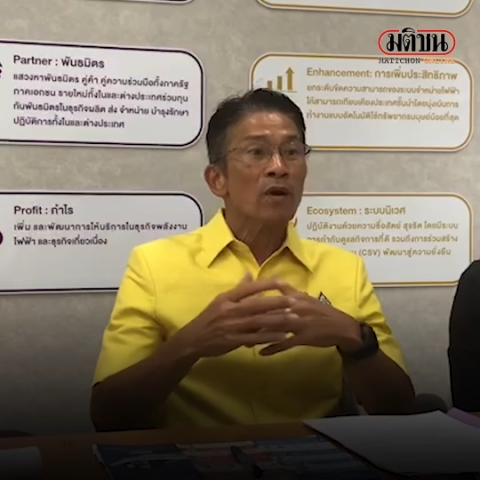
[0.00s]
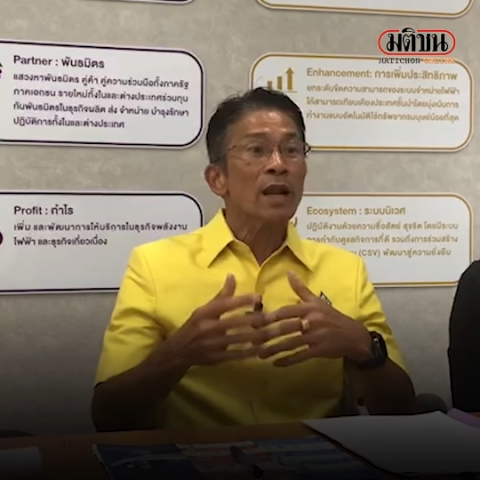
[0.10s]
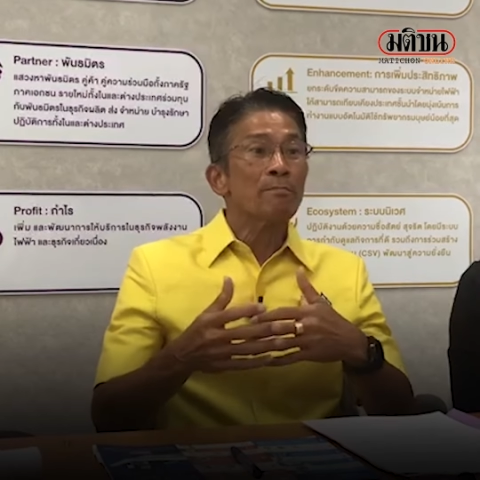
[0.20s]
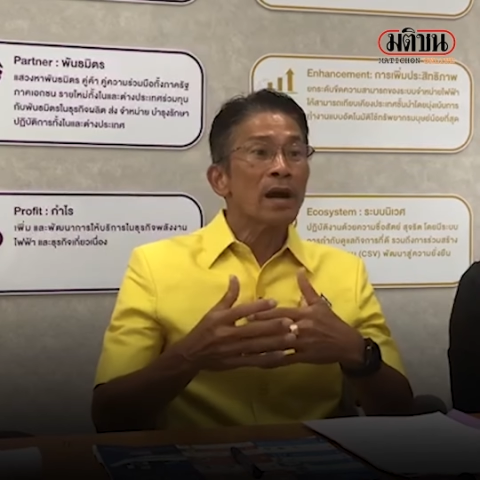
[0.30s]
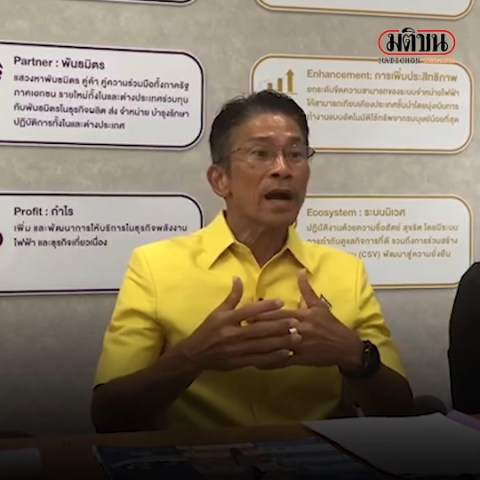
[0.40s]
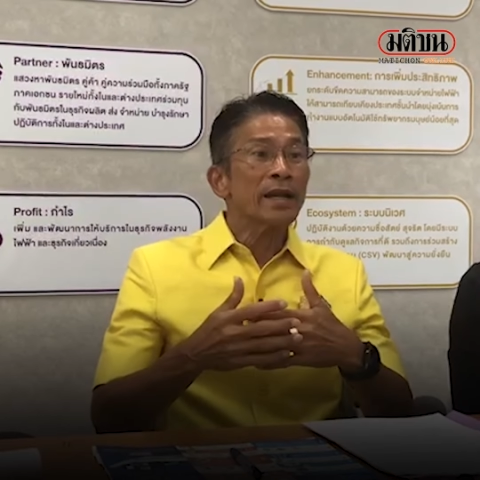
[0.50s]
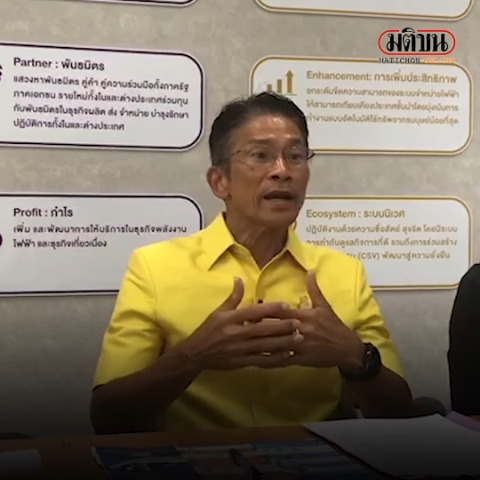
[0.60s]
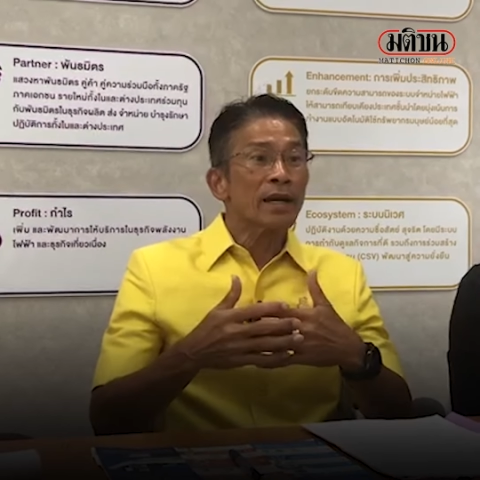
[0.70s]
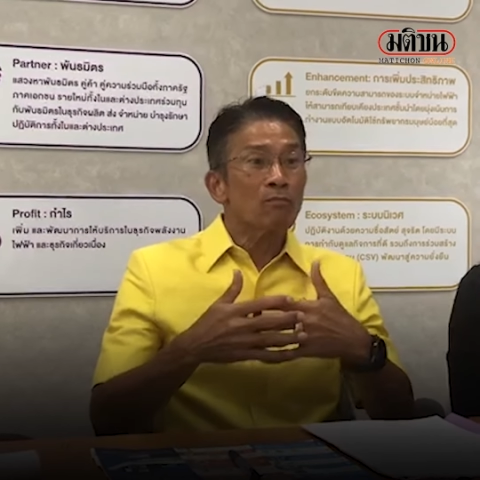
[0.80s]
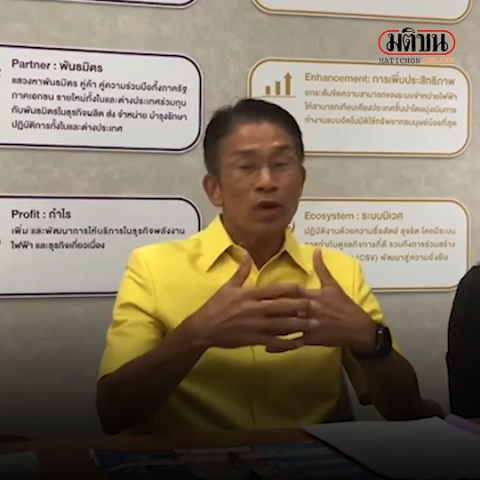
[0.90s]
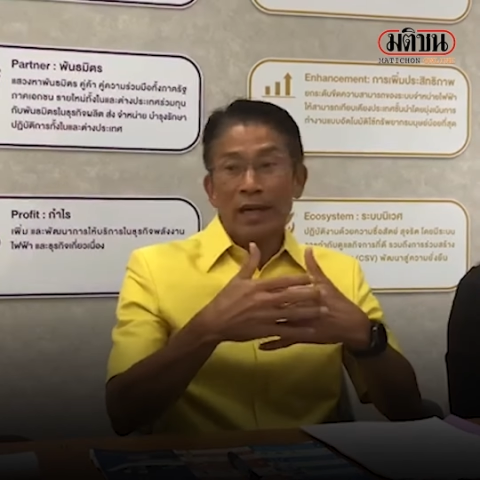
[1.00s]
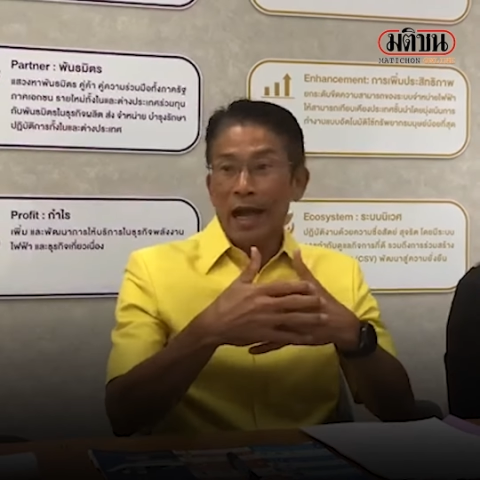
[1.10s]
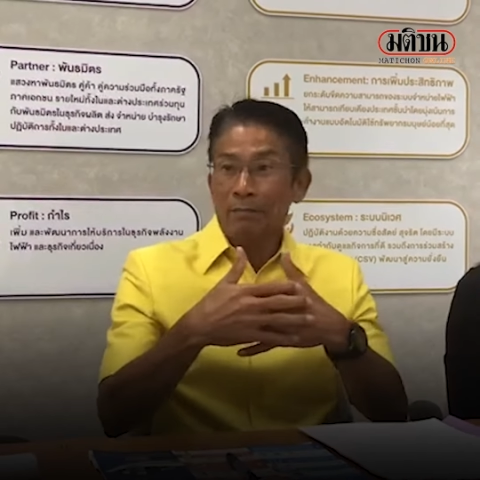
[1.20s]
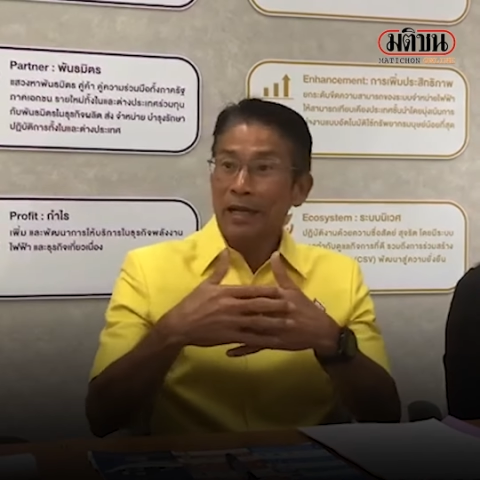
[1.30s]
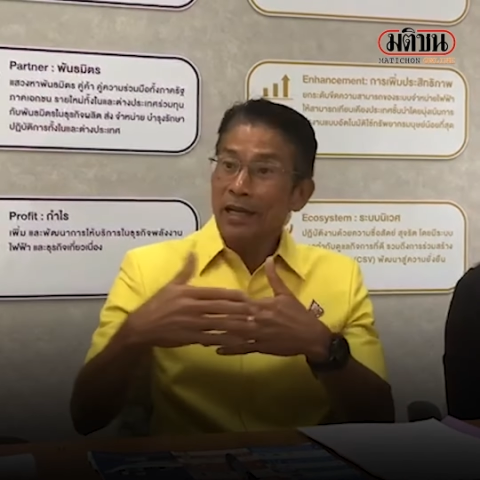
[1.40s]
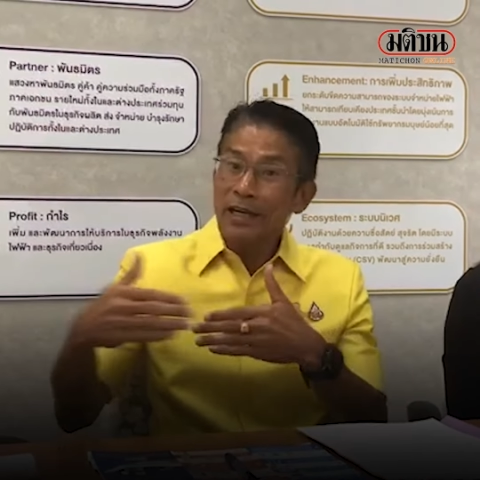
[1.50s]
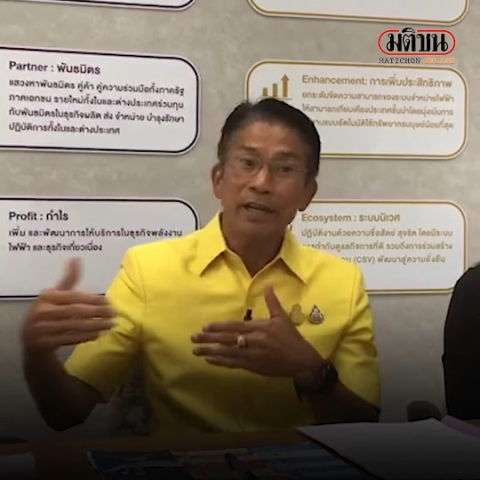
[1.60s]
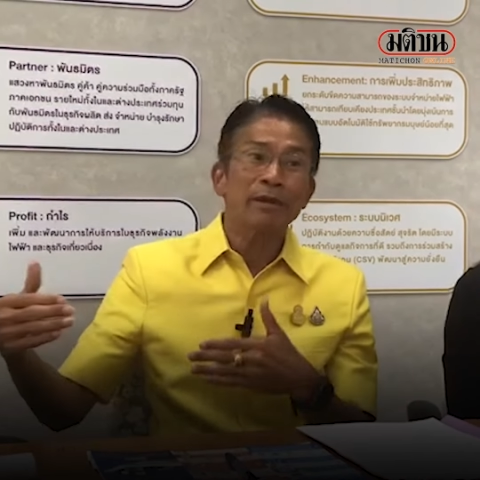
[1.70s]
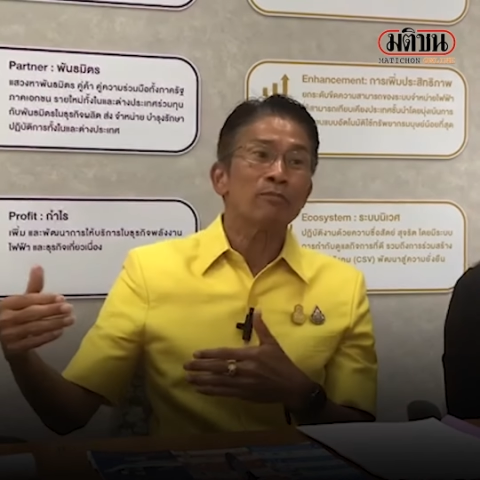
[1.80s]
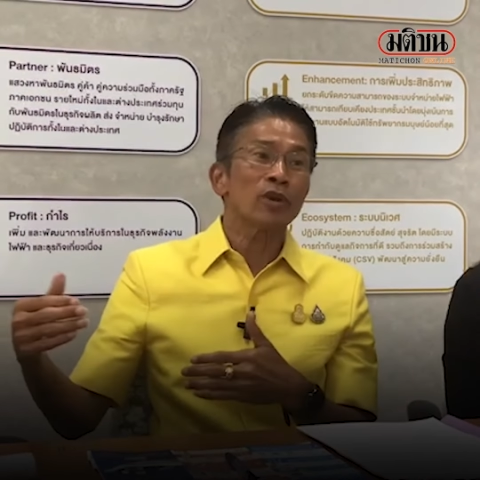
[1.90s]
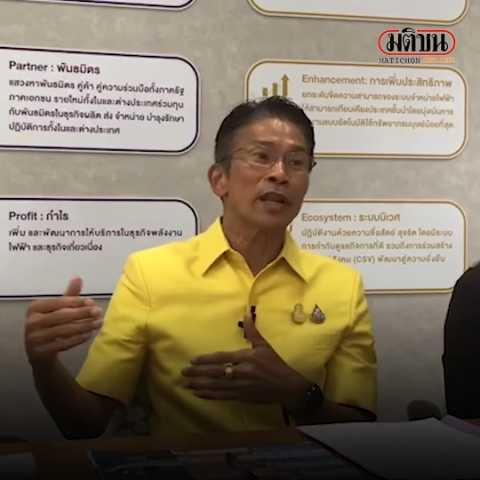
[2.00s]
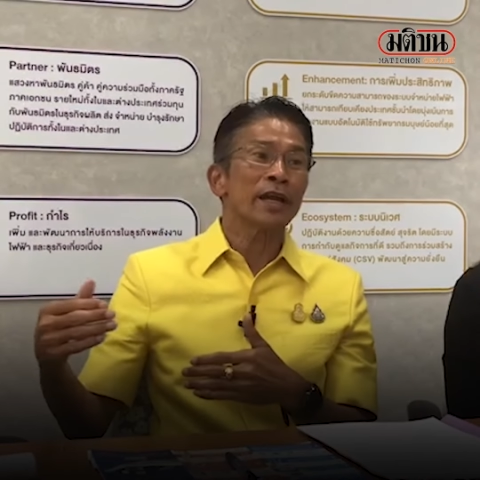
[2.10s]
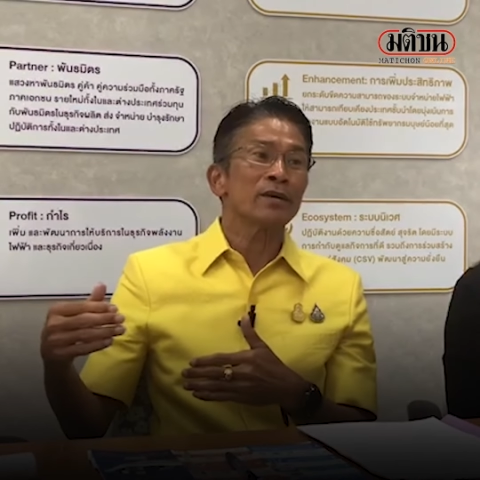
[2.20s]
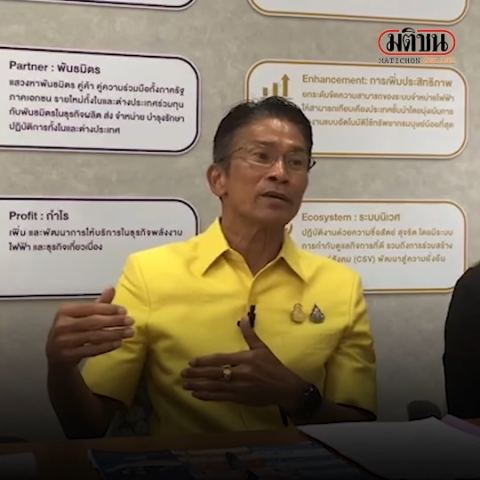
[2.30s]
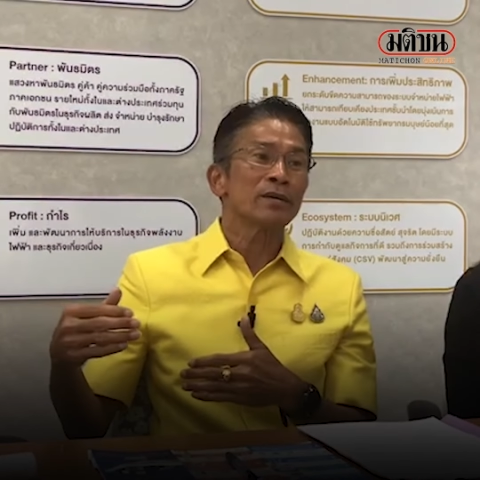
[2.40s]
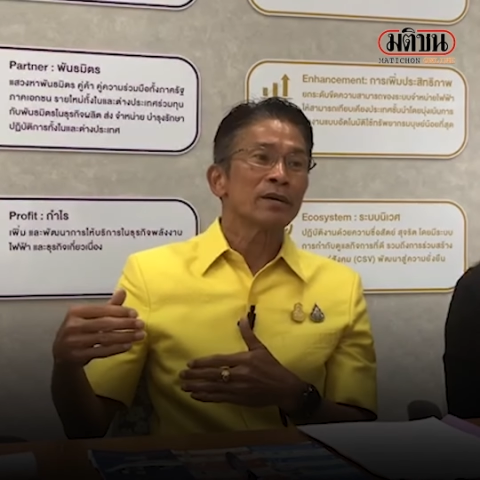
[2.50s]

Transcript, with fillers: พอกลับมาเนี่ยกระบวนการมันเลยไปหมดแล้ว